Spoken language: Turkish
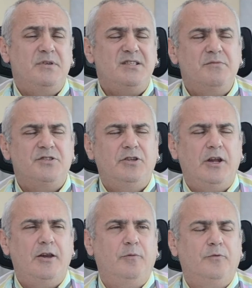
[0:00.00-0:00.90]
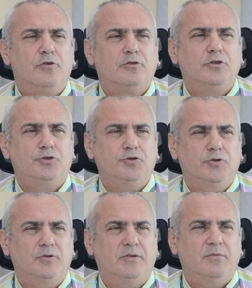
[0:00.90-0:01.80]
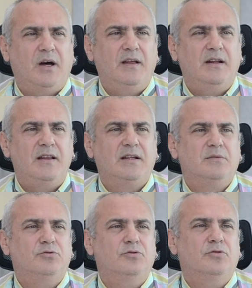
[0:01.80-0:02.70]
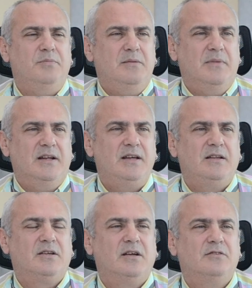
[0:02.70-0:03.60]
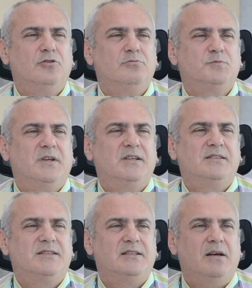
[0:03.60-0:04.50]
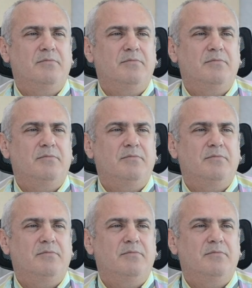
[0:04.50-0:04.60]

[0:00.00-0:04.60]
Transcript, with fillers: Bizim için en önemli nokta şu. Anneler de bunu bilmeli. Kadın doğum uzmanları zaten